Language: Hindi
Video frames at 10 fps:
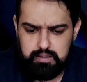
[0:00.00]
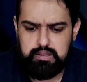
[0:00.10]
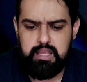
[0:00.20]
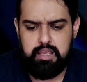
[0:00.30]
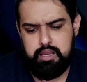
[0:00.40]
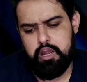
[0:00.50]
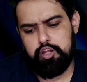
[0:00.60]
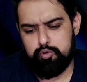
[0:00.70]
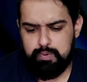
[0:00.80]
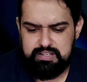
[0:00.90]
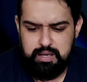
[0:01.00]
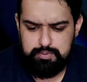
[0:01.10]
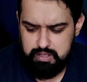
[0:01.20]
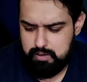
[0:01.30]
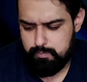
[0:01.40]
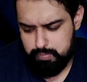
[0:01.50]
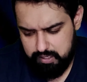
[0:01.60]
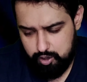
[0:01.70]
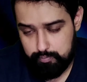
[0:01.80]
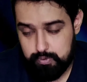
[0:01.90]
करते हैं तो मेरे हिसाब से ये
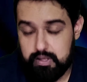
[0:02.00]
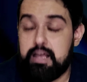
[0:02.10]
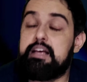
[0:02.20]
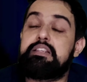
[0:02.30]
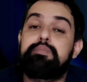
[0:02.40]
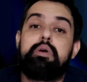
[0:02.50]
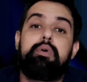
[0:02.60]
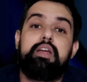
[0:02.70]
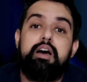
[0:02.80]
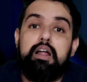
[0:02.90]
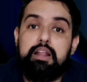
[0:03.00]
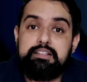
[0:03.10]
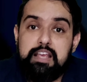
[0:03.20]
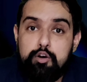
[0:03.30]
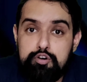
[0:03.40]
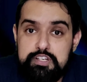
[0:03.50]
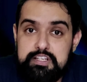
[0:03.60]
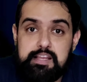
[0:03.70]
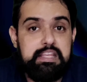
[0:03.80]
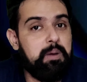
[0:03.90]
बढ़िया ऑप्शन है सबसे बढ़िया अलग से एक और
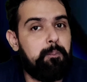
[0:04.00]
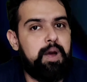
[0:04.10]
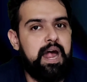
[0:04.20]
चीज़ है इनकी